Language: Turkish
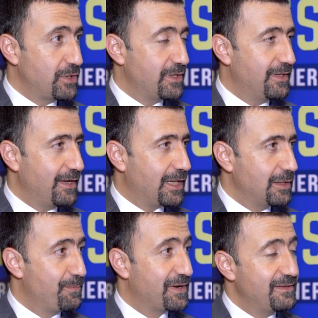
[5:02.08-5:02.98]
üzerinde
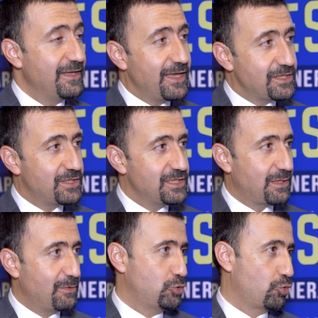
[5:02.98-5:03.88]
kalıp pratiğe geçtiği
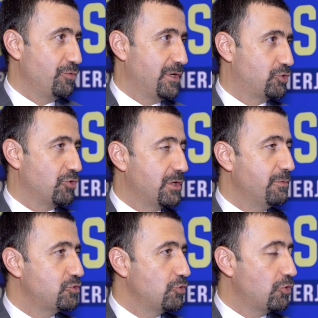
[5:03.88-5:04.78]
zaman sorun yaşıyor
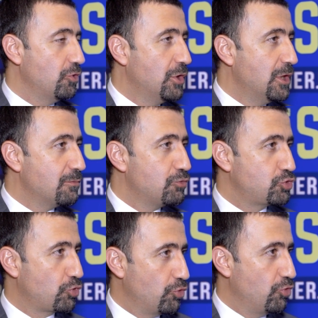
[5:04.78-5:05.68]
gibi. Çünkü bu
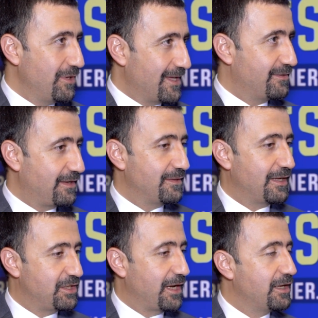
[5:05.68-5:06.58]
sorunu
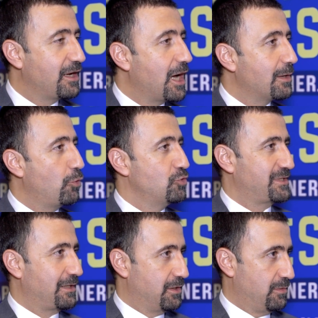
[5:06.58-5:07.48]
yaratanlar ki hani karbon
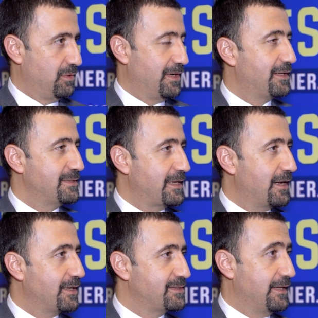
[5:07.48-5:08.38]
salınımı ya da sera
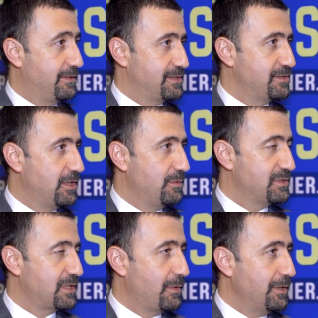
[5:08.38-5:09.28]
gazı etkisi
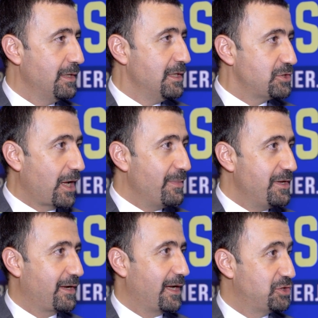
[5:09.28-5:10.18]
dediğimiz zaman işte
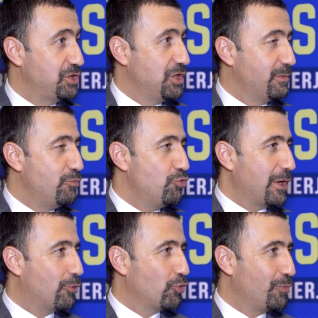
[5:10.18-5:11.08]
Amerika, Çin gibi büyük
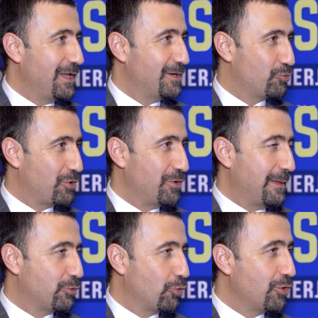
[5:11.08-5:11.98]
ekonomiler burada
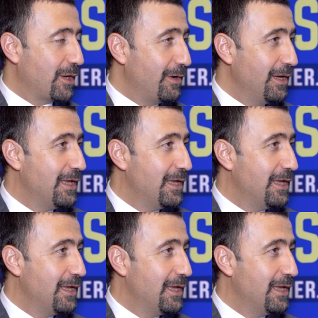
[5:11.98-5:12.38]
önemli rol oynuyor ama